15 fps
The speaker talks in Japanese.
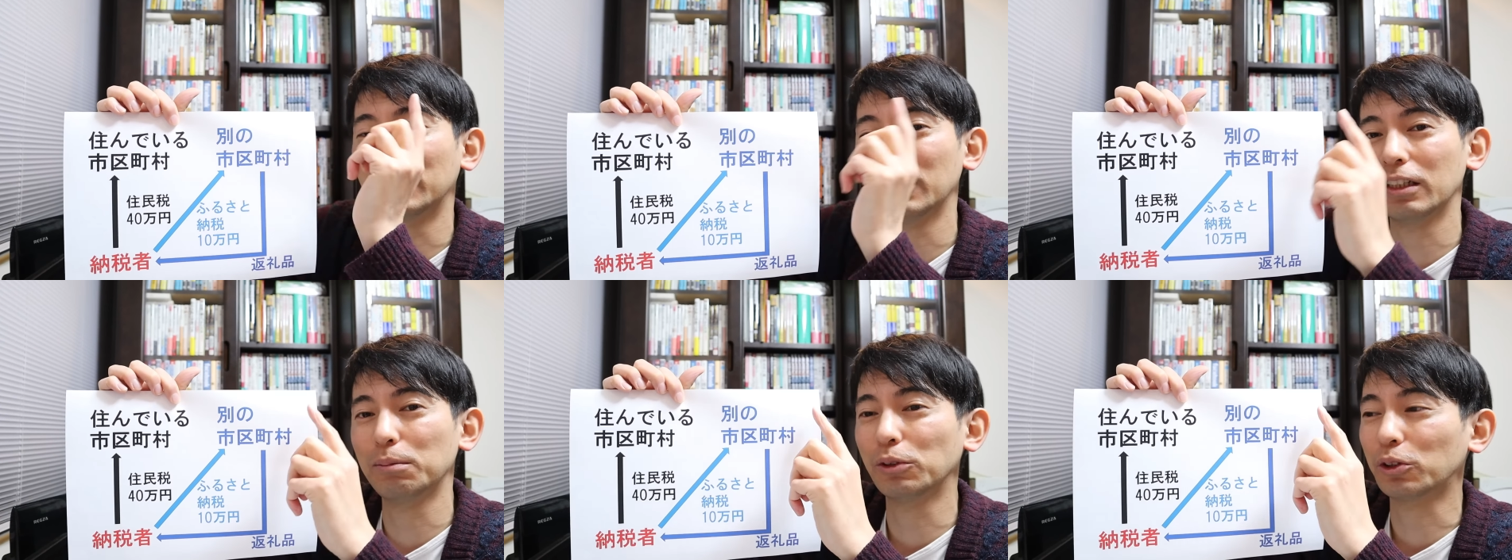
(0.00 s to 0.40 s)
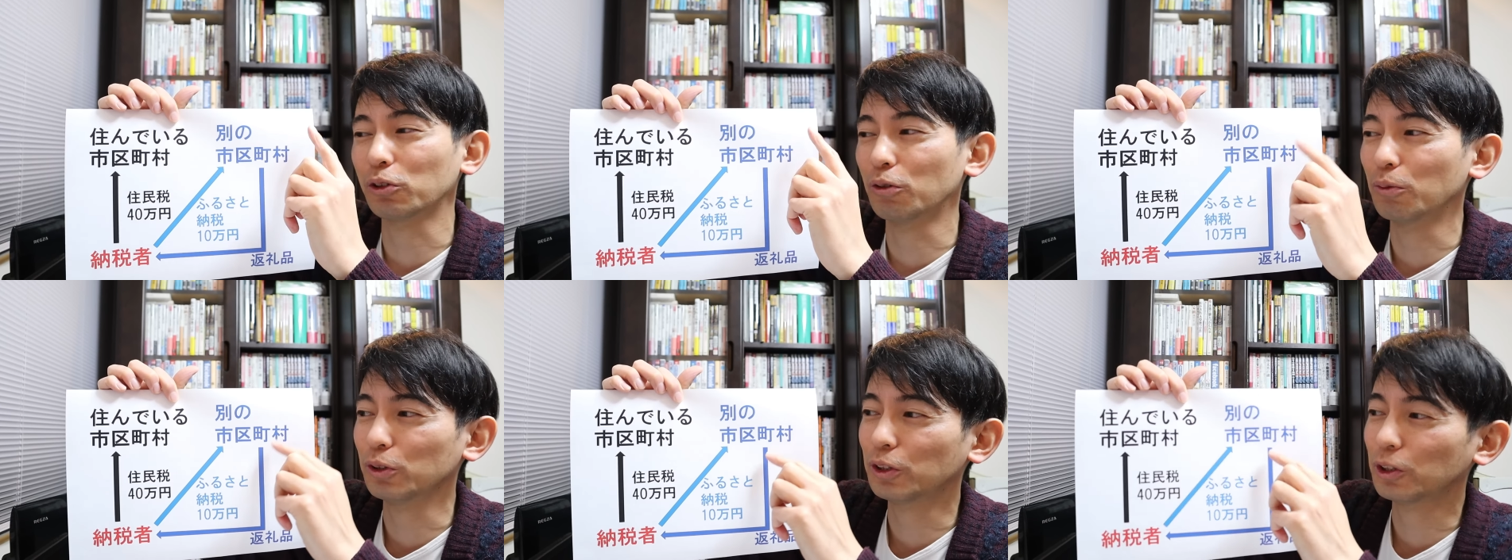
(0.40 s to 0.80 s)
税務
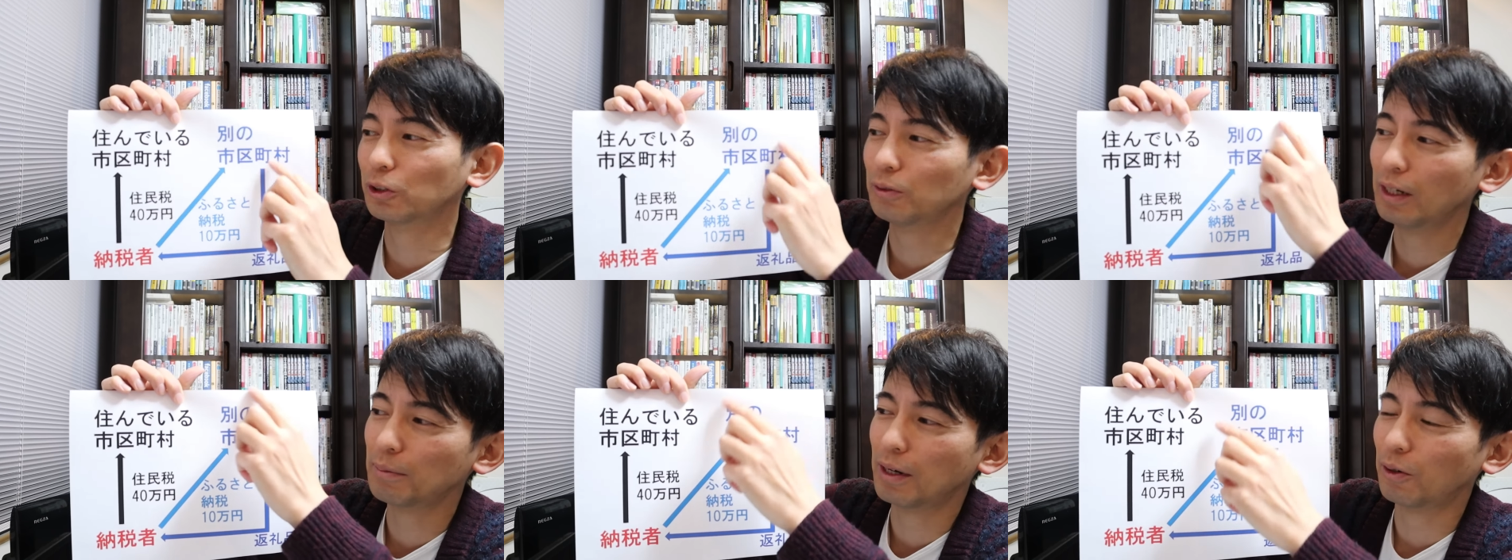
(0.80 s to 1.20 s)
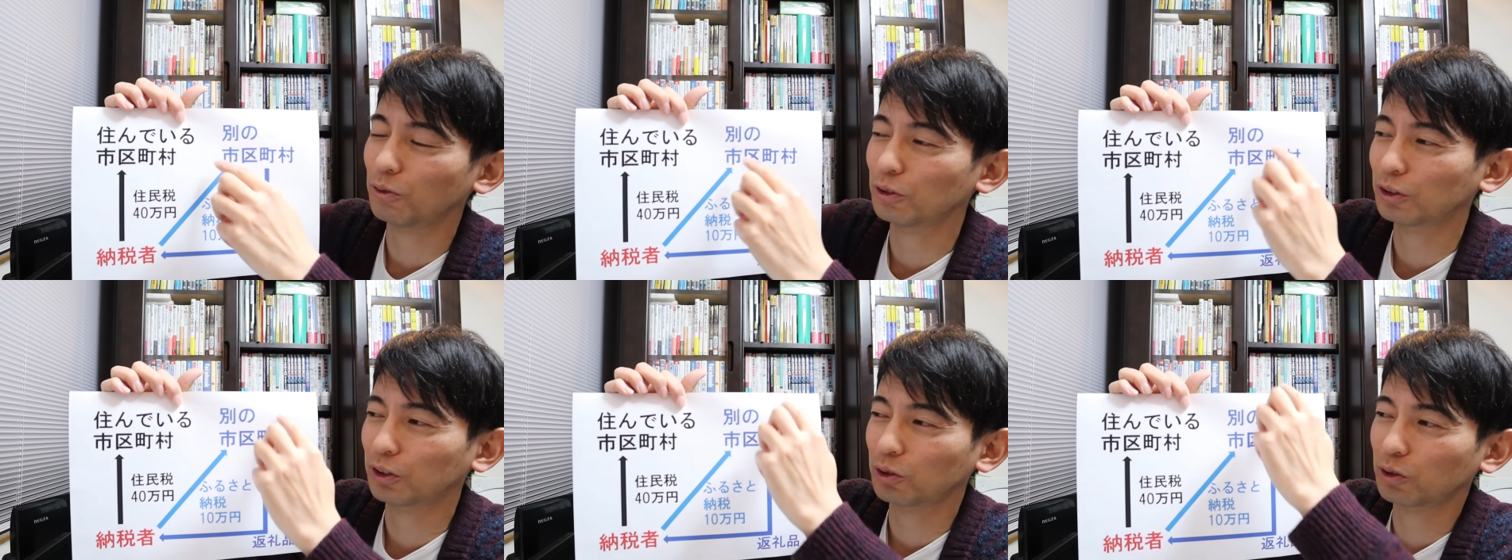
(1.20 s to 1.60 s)
署もしくは、まあ、
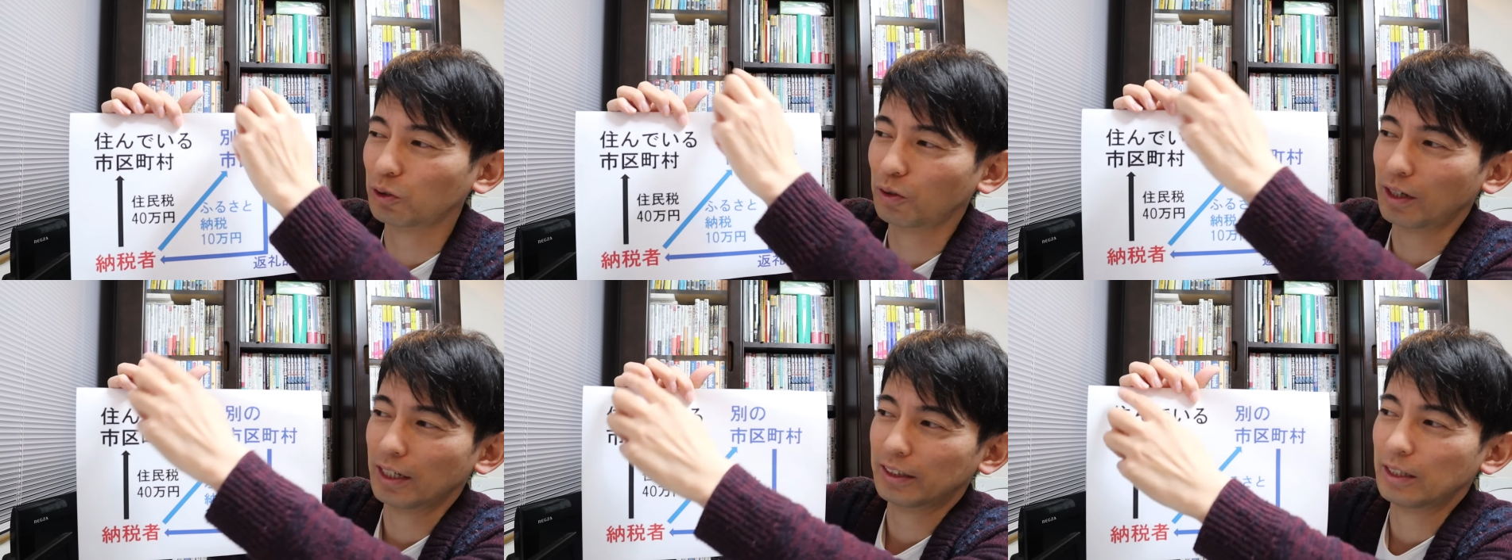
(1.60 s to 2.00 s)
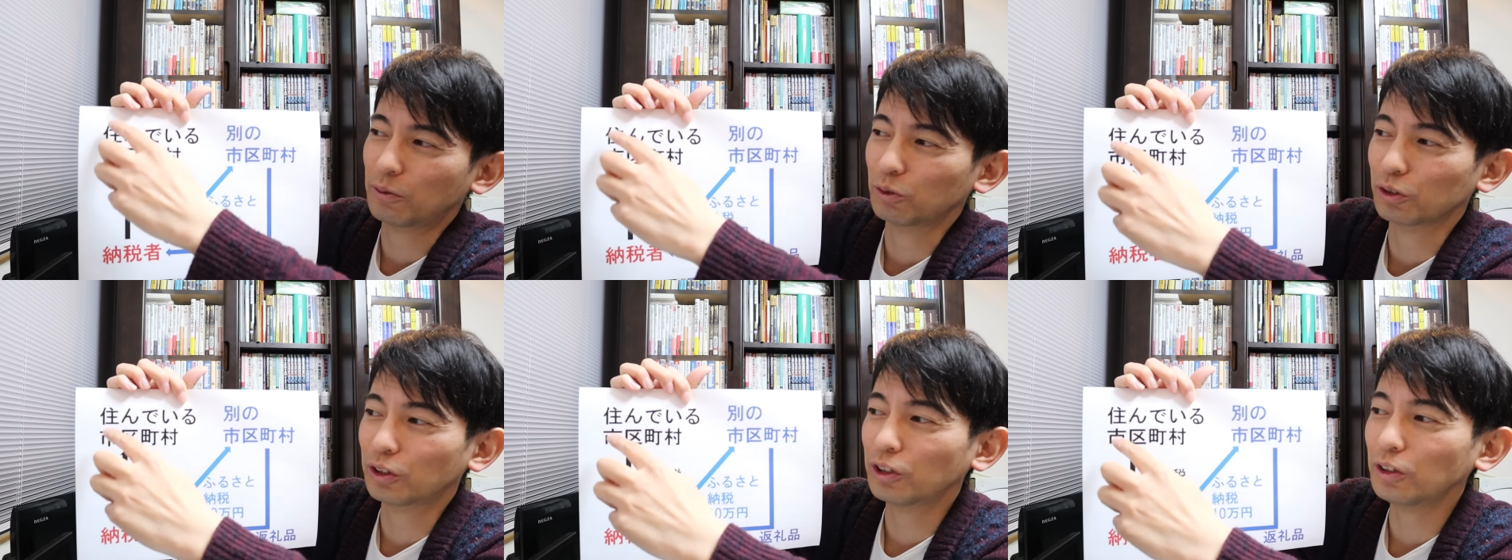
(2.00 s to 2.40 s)
この市区町村からですね、
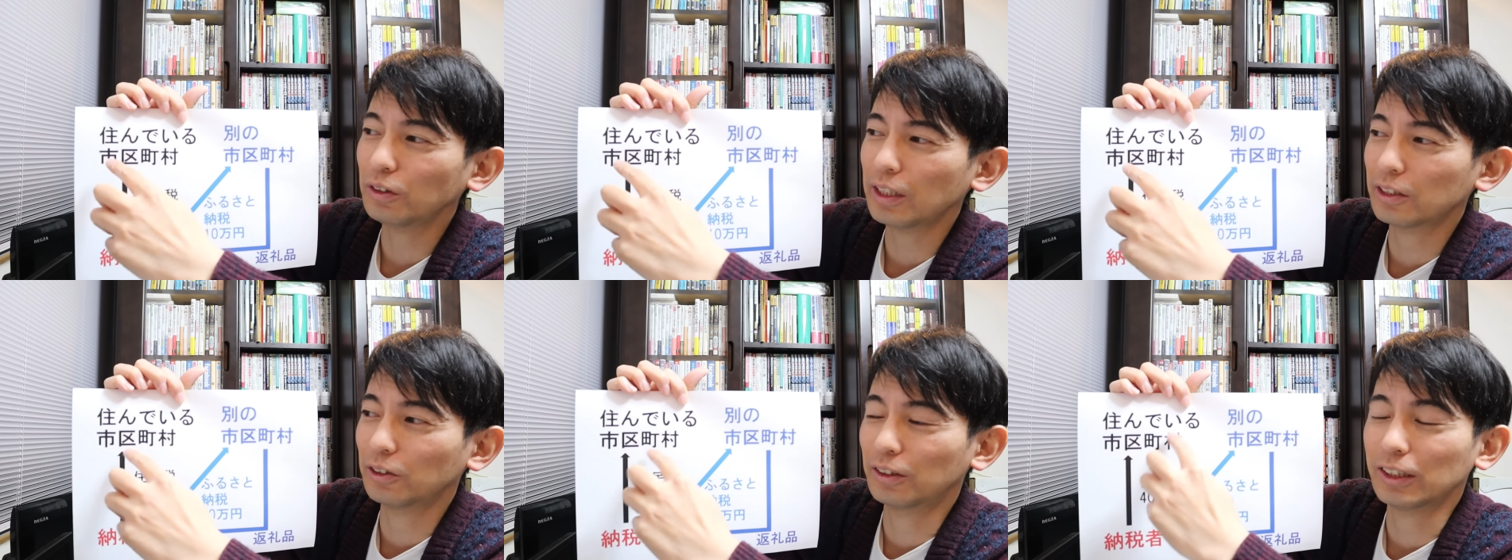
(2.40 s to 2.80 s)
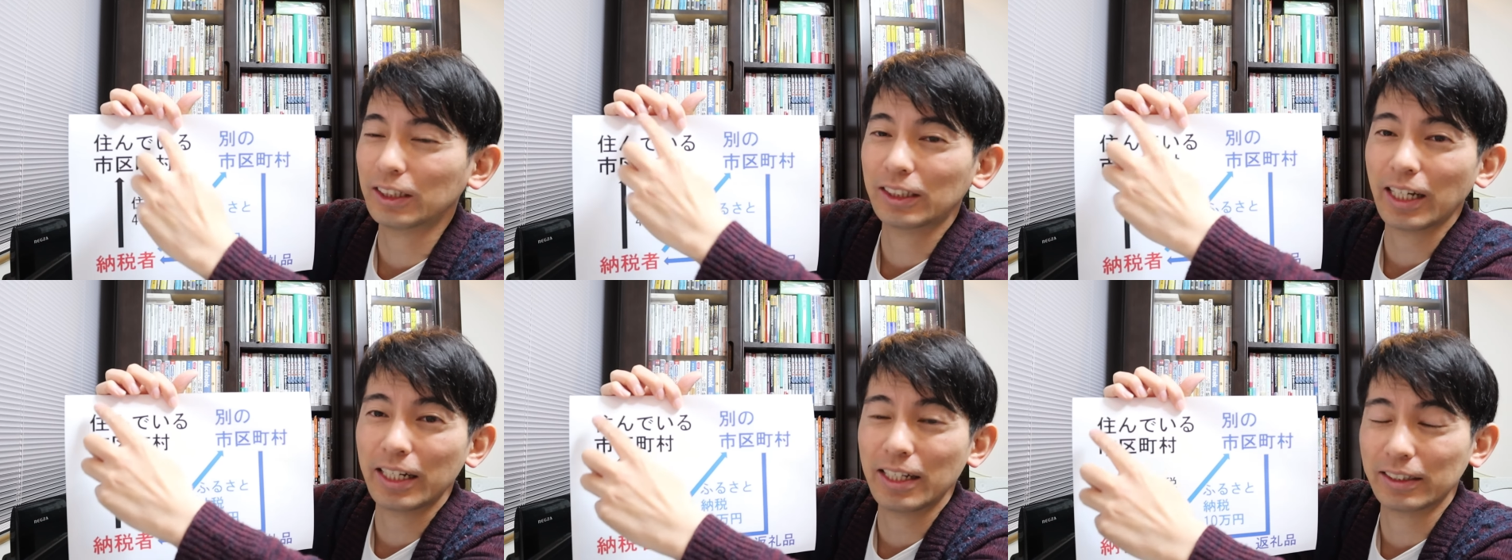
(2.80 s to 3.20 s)
この住んでる自
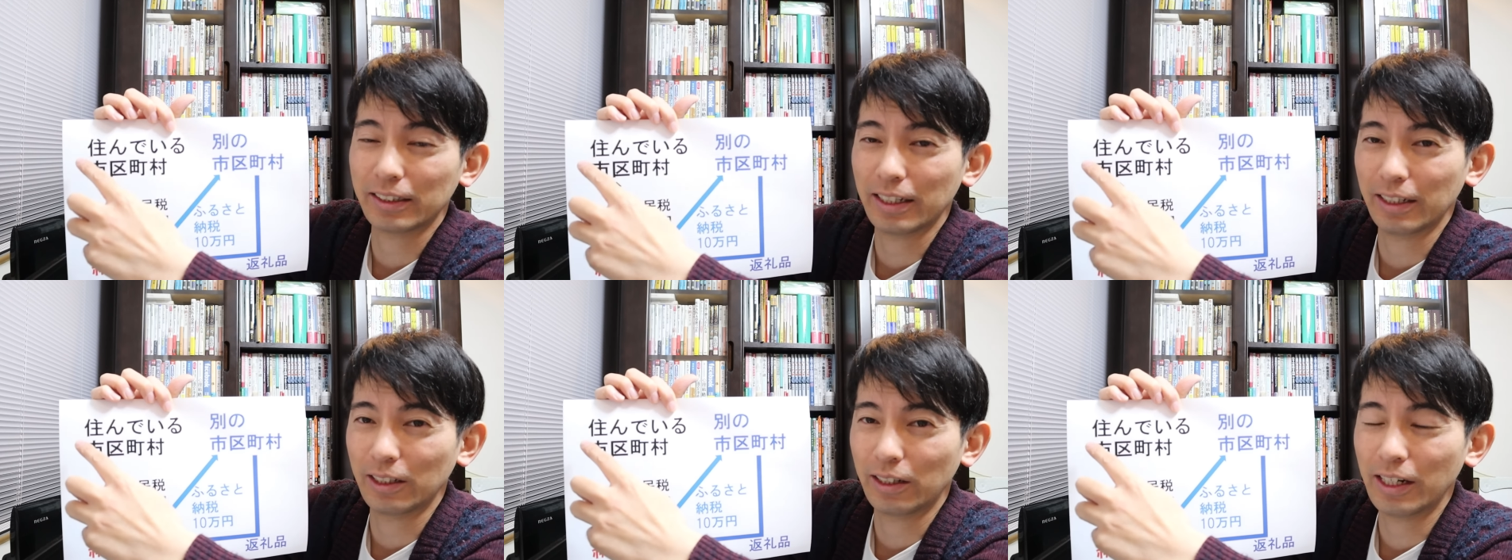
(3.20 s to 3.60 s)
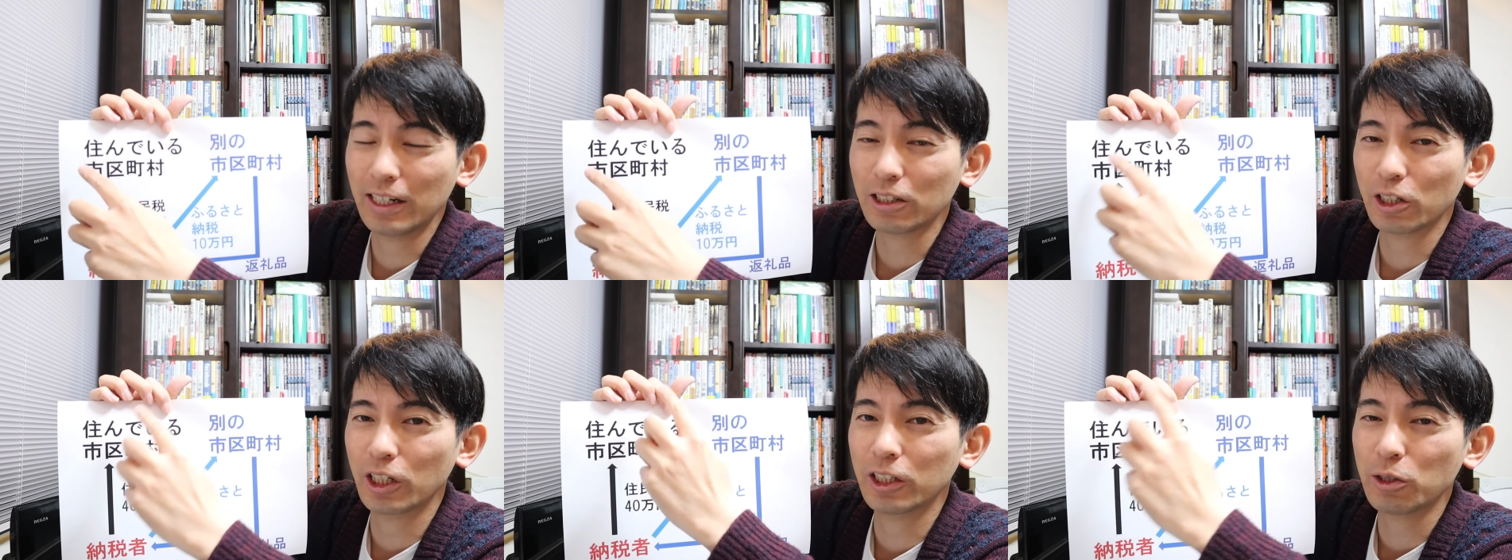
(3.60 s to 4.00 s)
治体にですね、
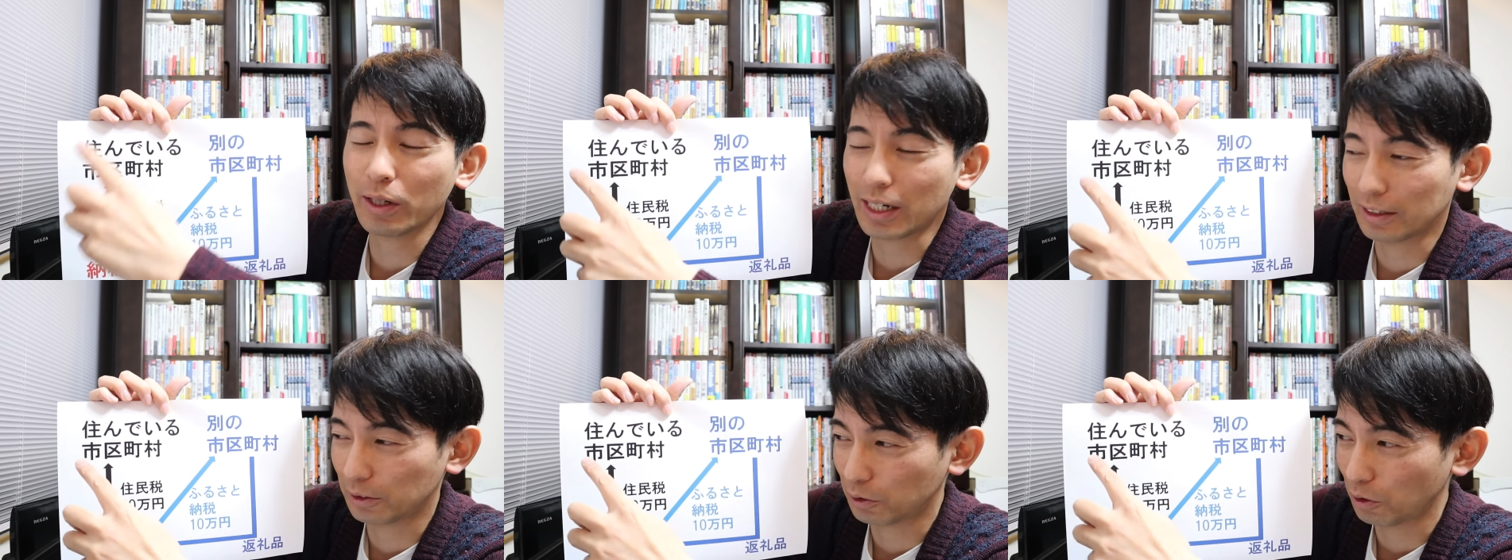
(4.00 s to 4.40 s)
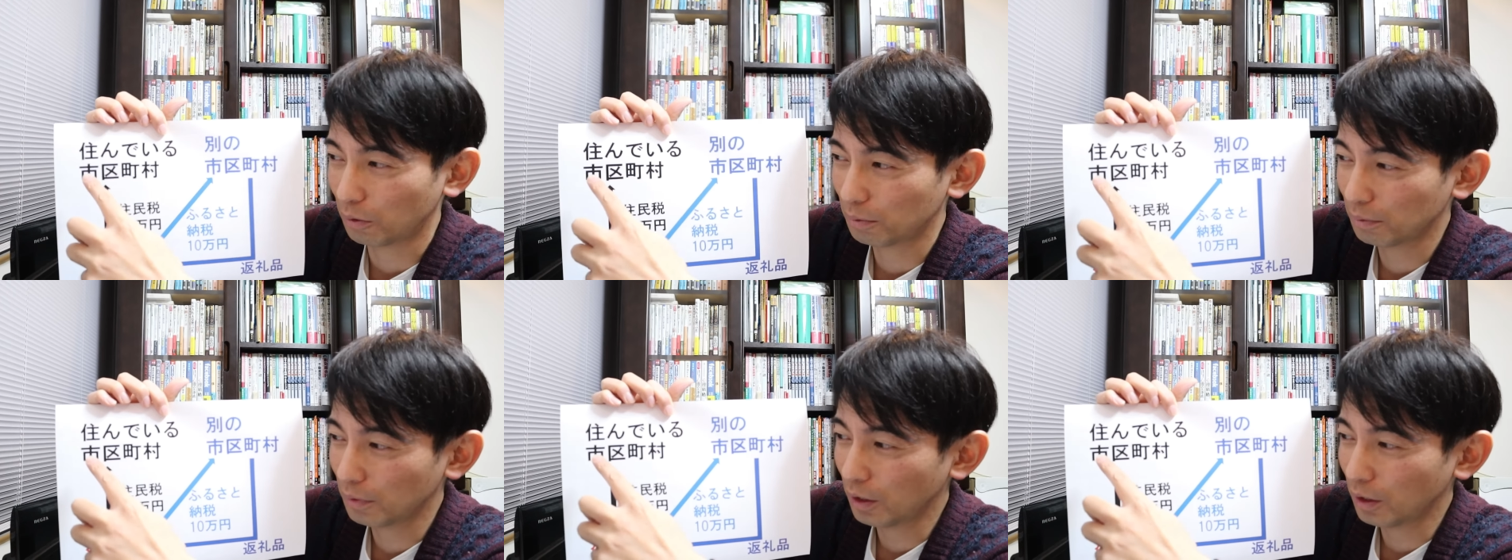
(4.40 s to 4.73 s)
連絡行くわけなんですよ。